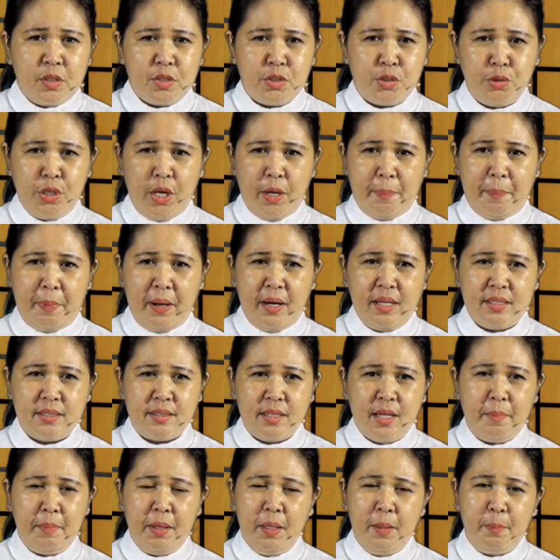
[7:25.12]
Sudah pada
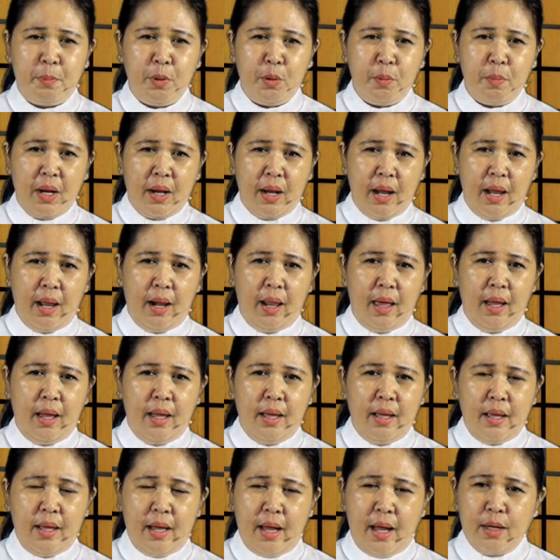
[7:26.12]
zaman
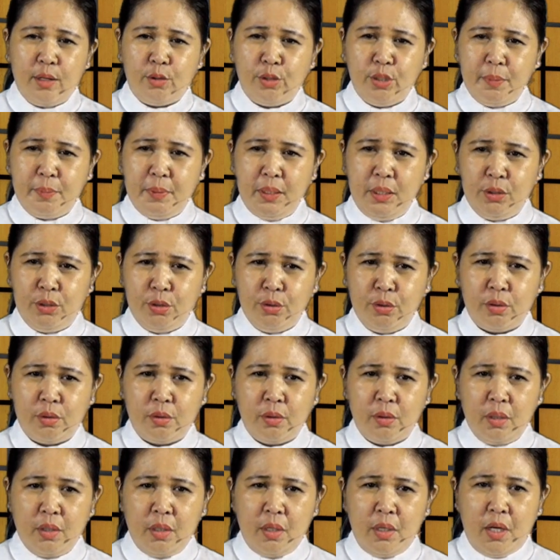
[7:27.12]
purbakala aku dibentuk
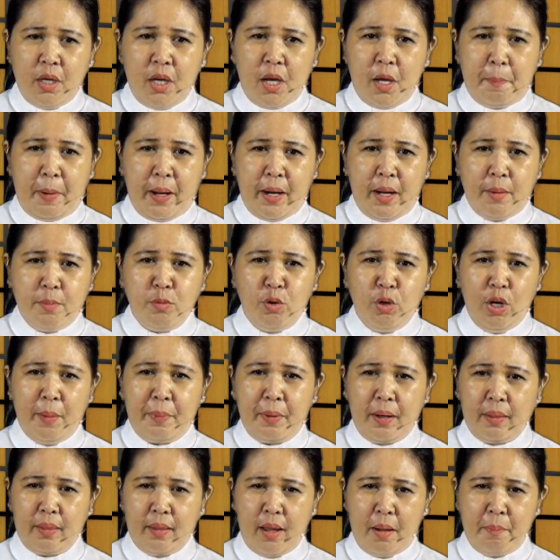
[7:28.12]
pada
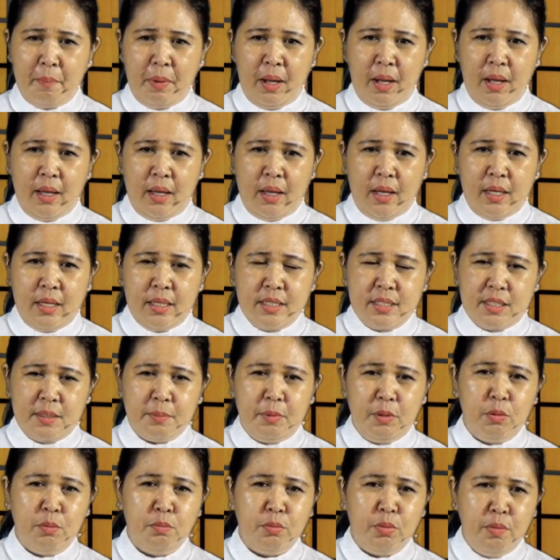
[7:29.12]
mula pertama
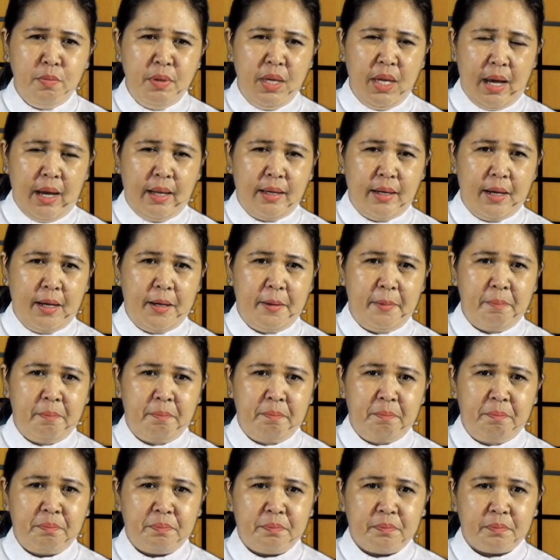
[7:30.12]
sebelum bumi ada.
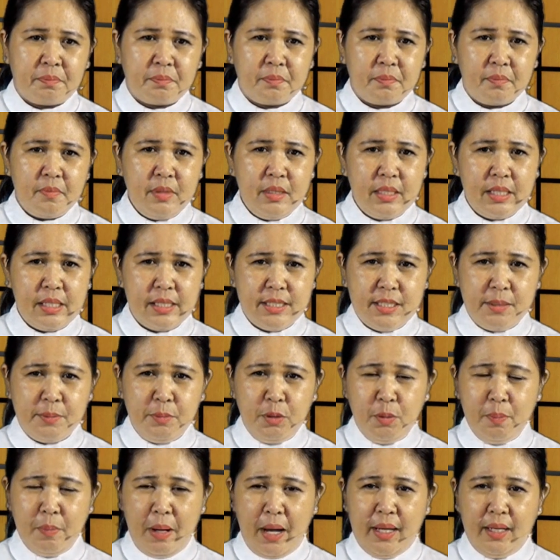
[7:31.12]

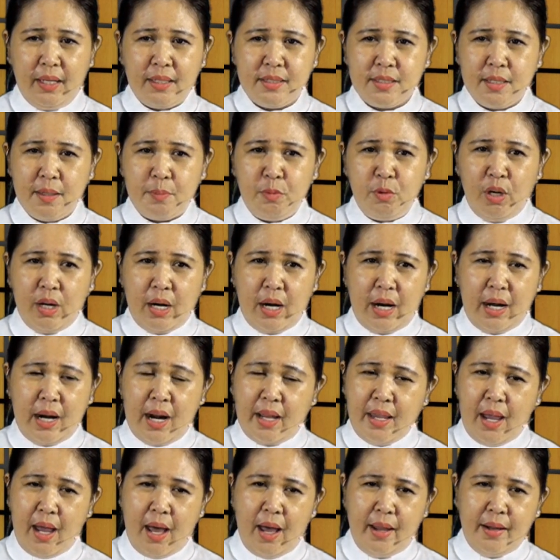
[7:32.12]
Sebelum air samudra
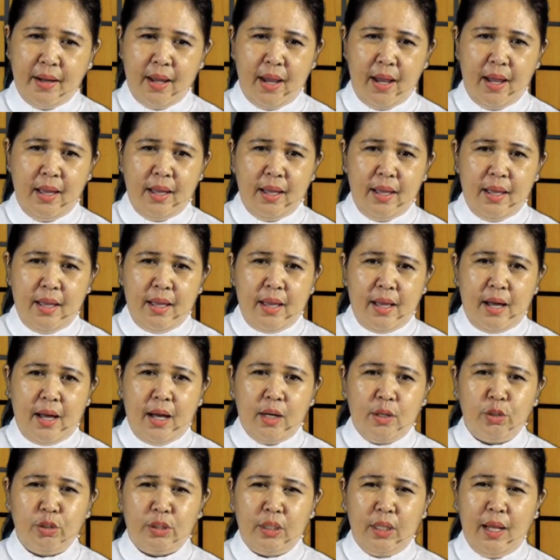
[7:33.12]
raya ada,
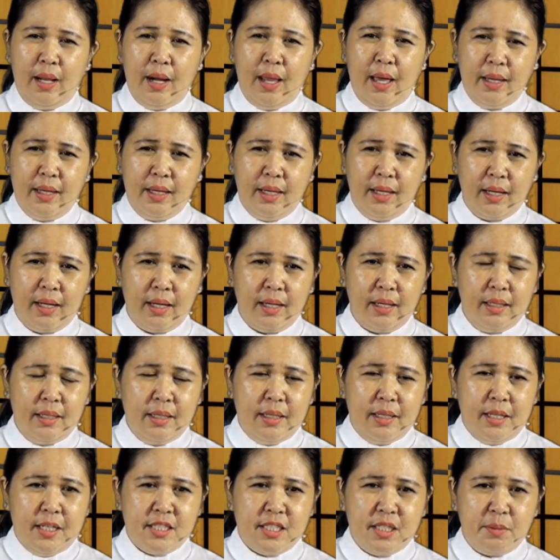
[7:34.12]
aku telah lahir
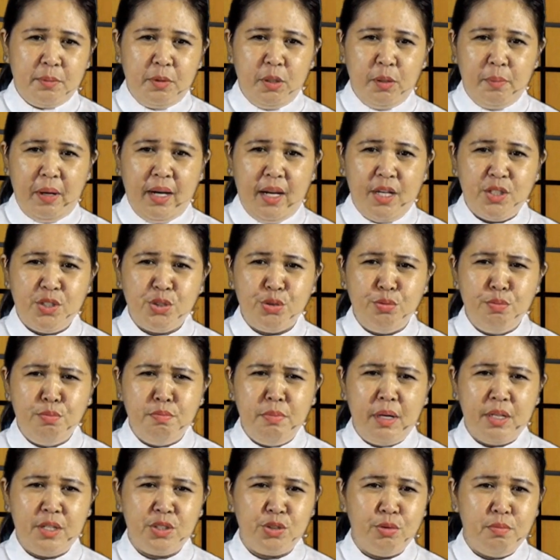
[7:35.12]
sebelum ada
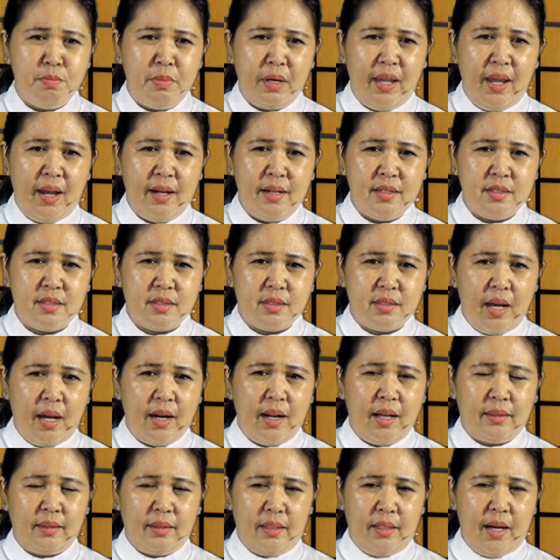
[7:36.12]
sumber-sumber yang
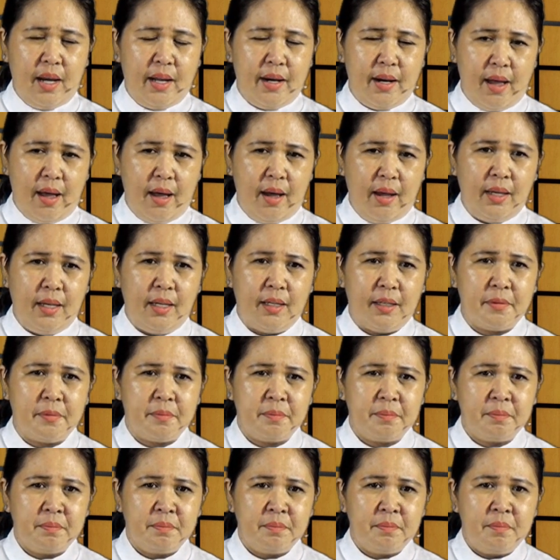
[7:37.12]
syarat dengan
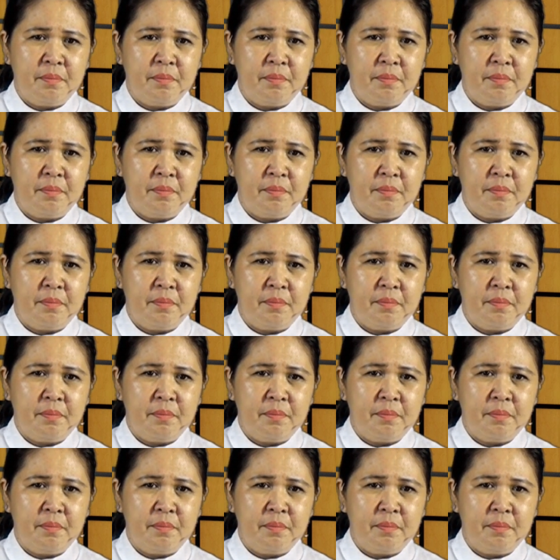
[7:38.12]
air.